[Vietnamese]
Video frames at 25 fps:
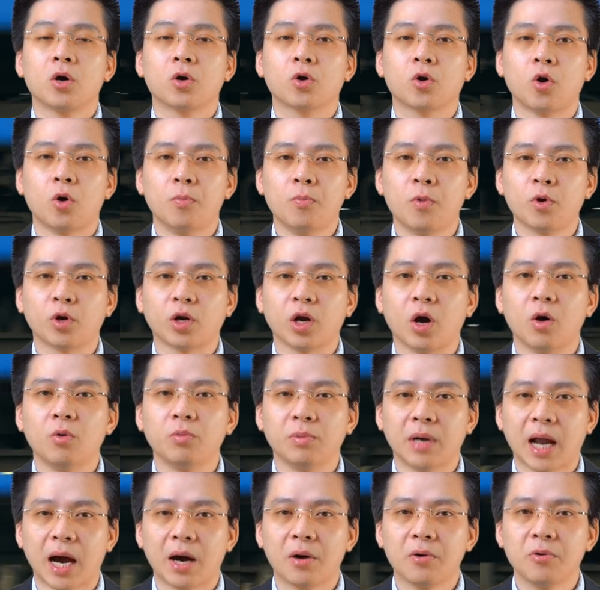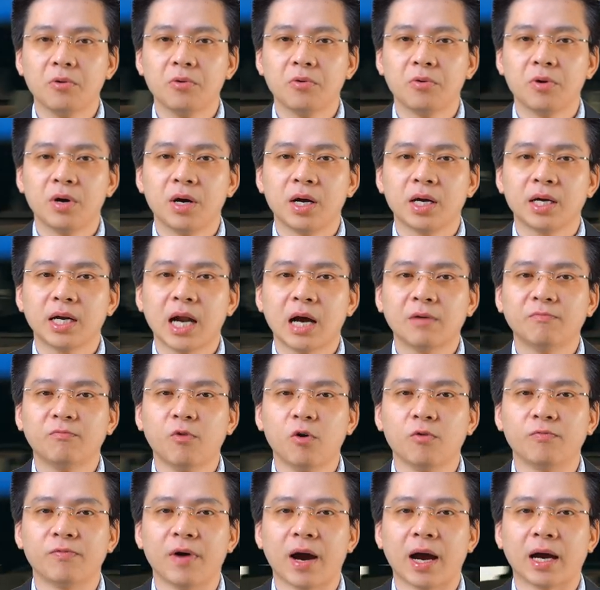Có một ông lão đang
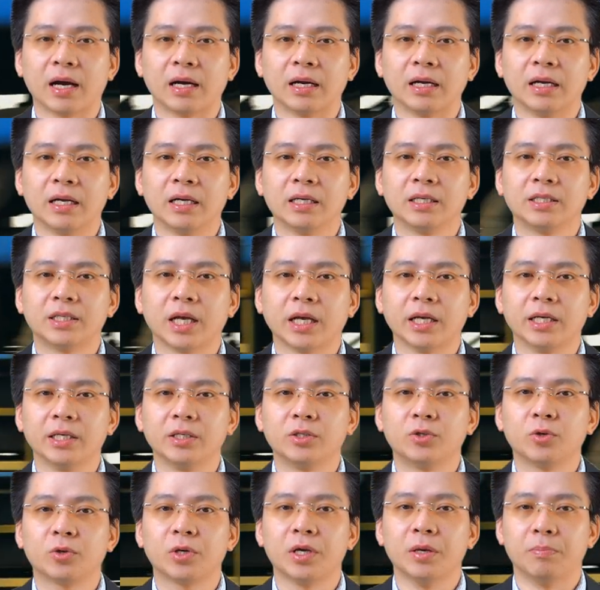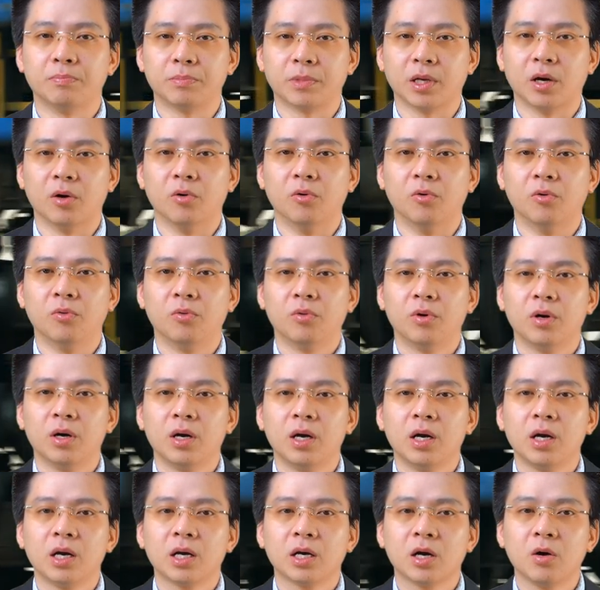vội vàng chạy cho kịp tàu.
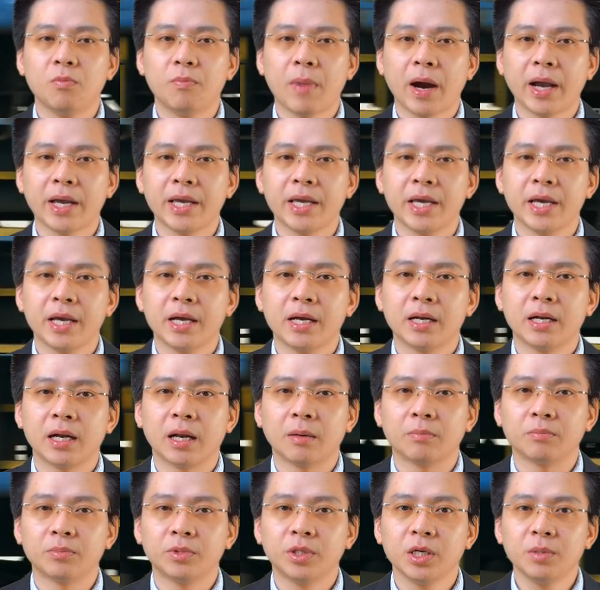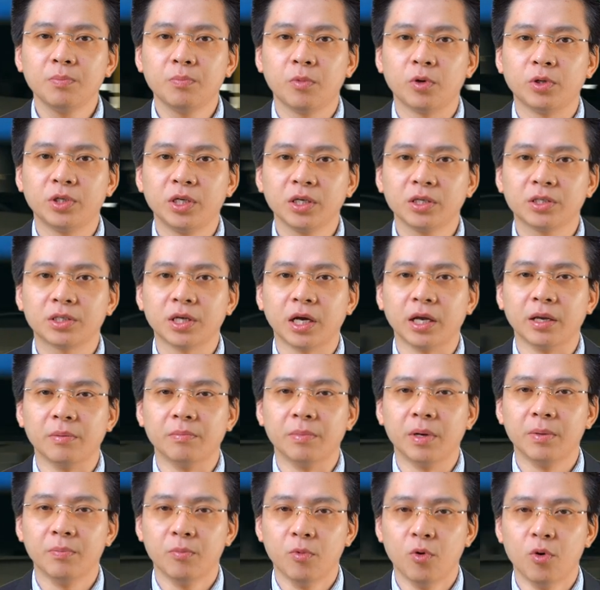Không may làm rớt một chiếc giày
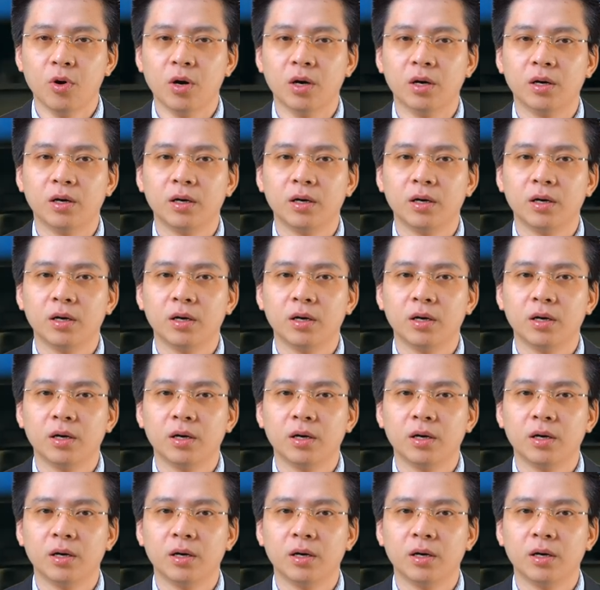mới mua.